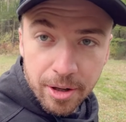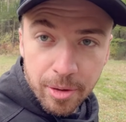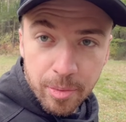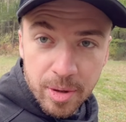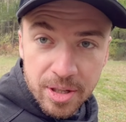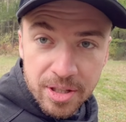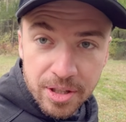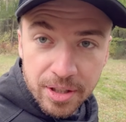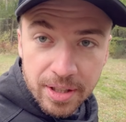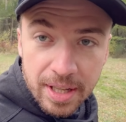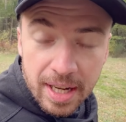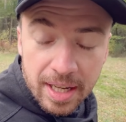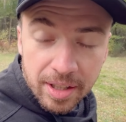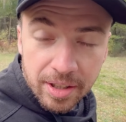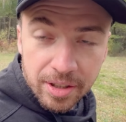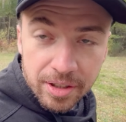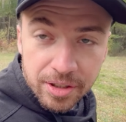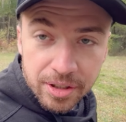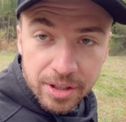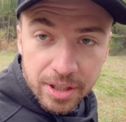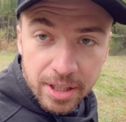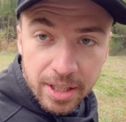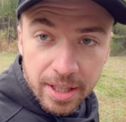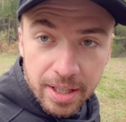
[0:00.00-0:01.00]
będzie taki,
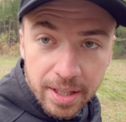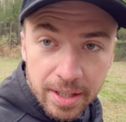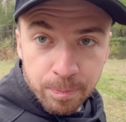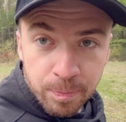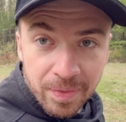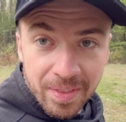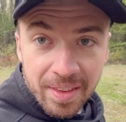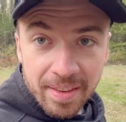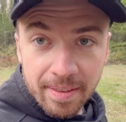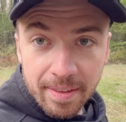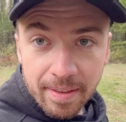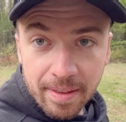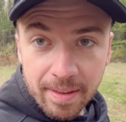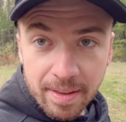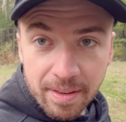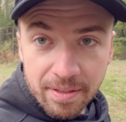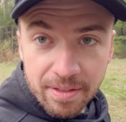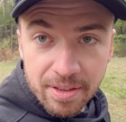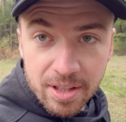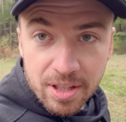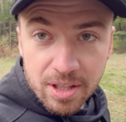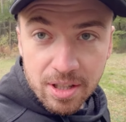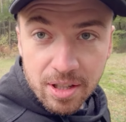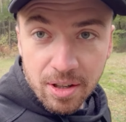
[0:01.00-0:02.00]
że nie
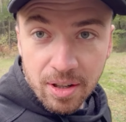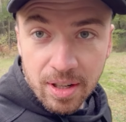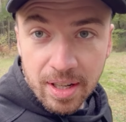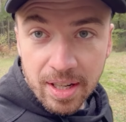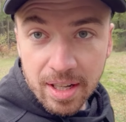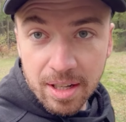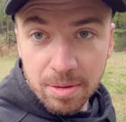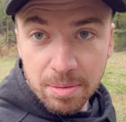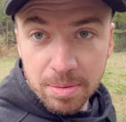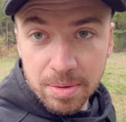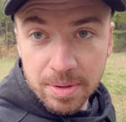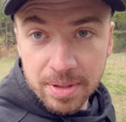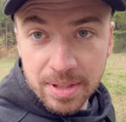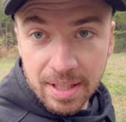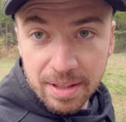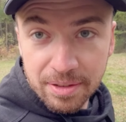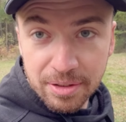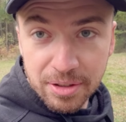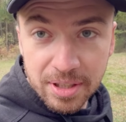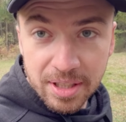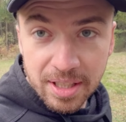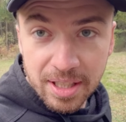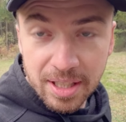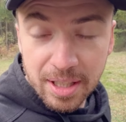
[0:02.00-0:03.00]
wiesz kolegom
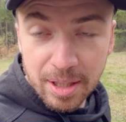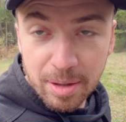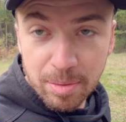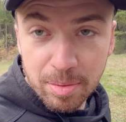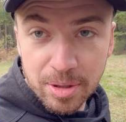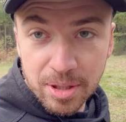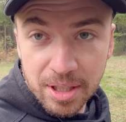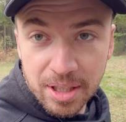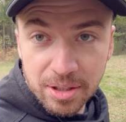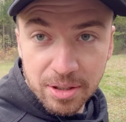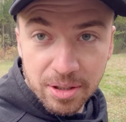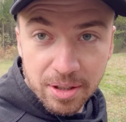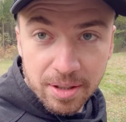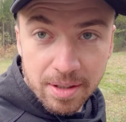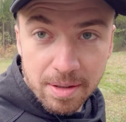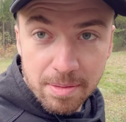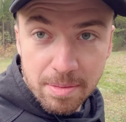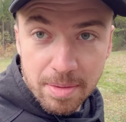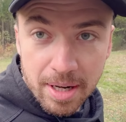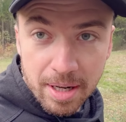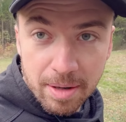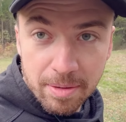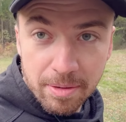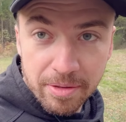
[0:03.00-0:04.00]
zawsze i
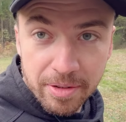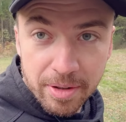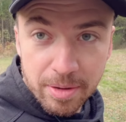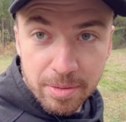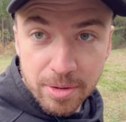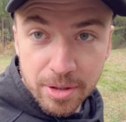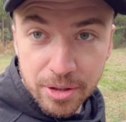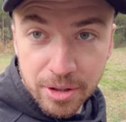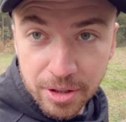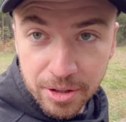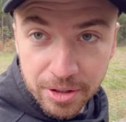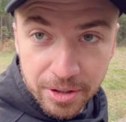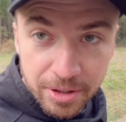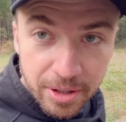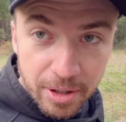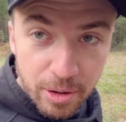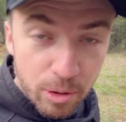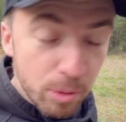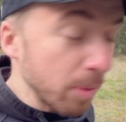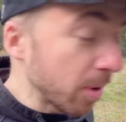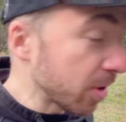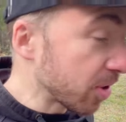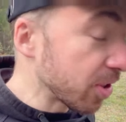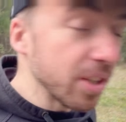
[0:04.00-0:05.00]
przyjaciołom, jak mówią, że silnik nie
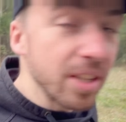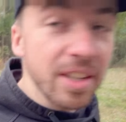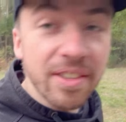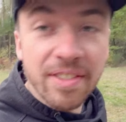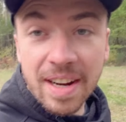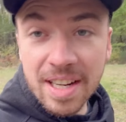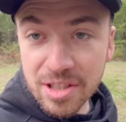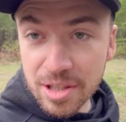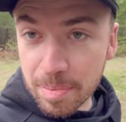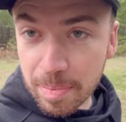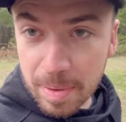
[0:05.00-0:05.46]
rumocze. Nieważne,